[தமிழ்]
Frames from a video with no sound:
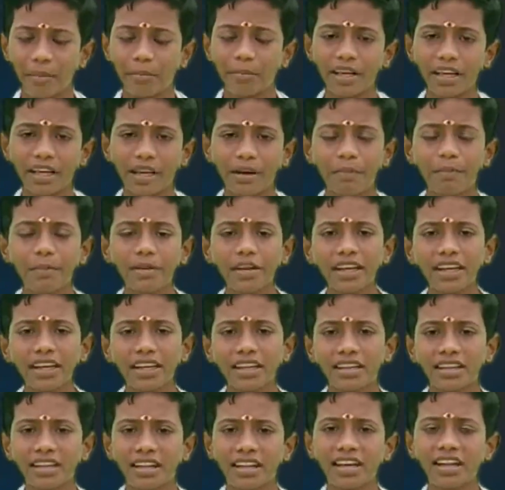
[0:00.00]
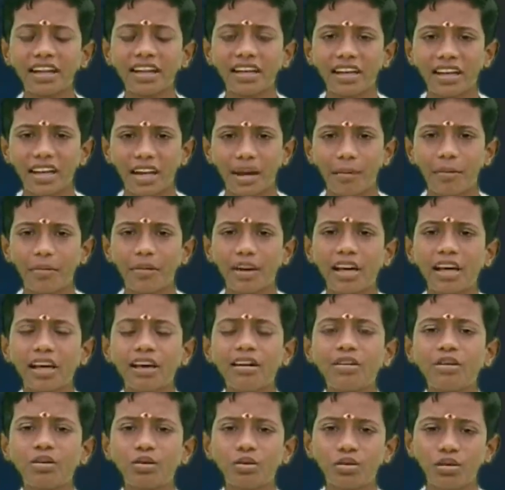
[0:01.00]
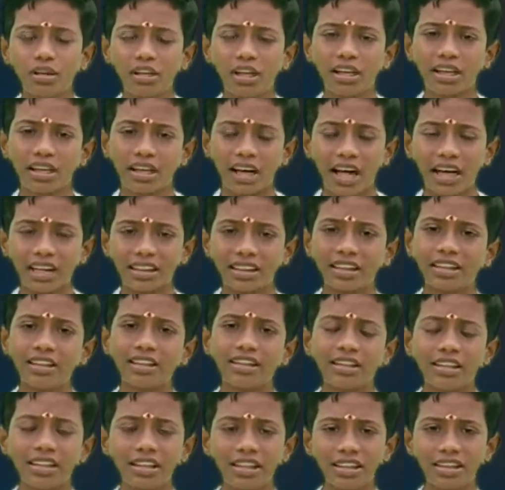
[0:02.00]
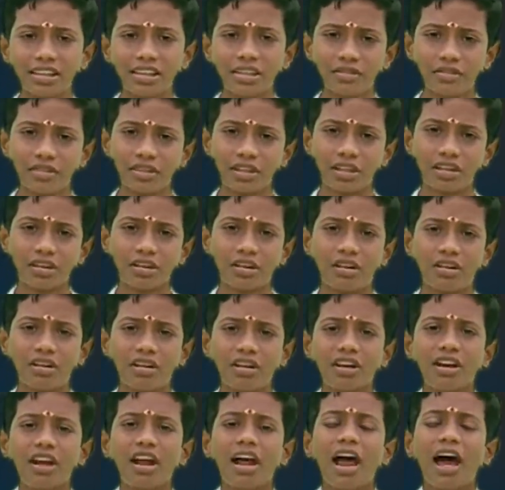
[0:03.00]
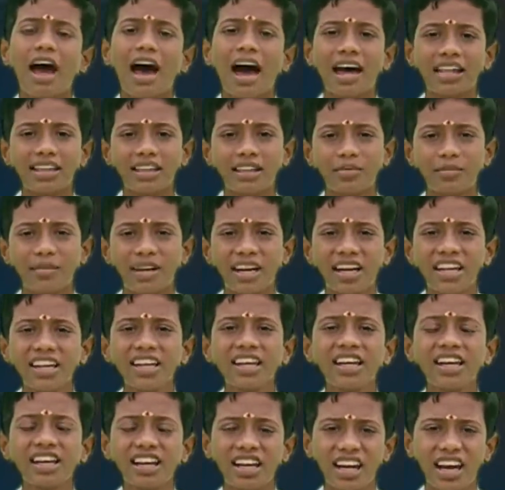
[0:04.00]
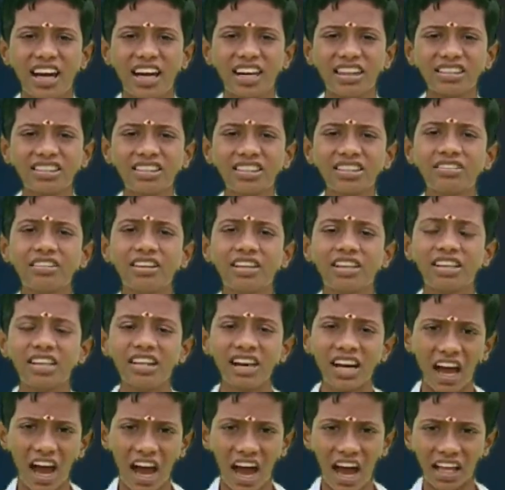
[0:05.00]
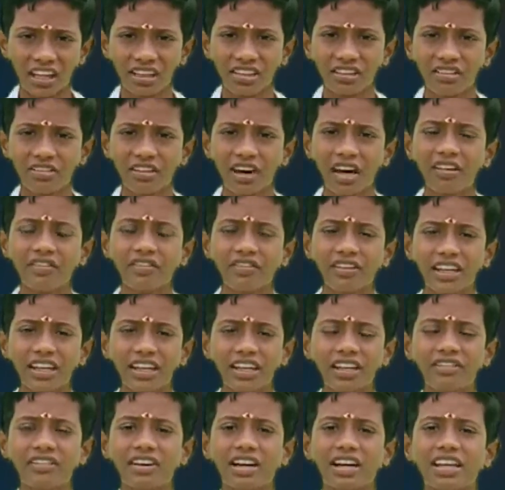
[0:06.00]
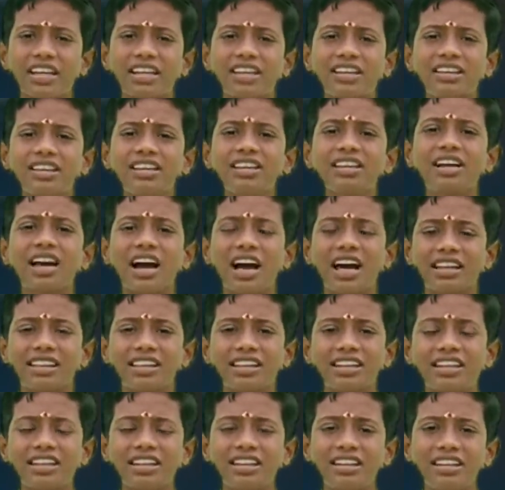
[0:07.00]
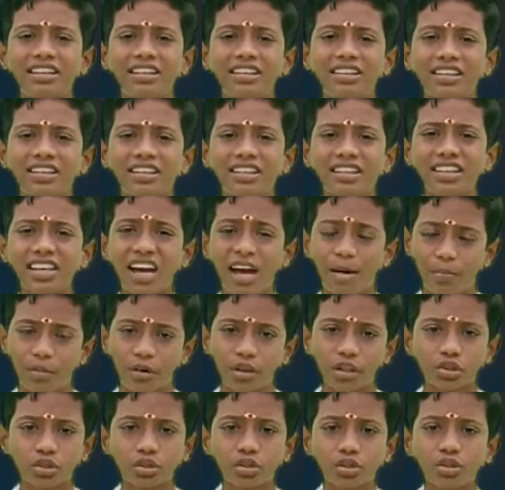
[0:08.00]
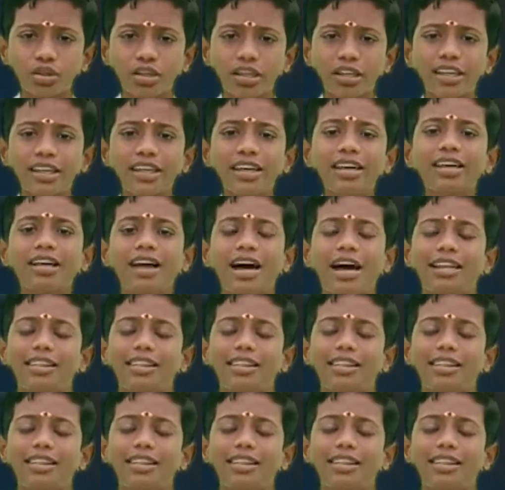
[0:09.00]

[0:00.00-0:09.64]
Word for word: நம்ம எப்படி இதில் நம்மளாக உள்ளே காற்றை இழுத்து விடுறோம் அதை மாதிரி லங்ஸு வந்து அதுவாக விரிவடைந்து காற்றை இழுத்துக்குது அப்புறம் சுருங்கி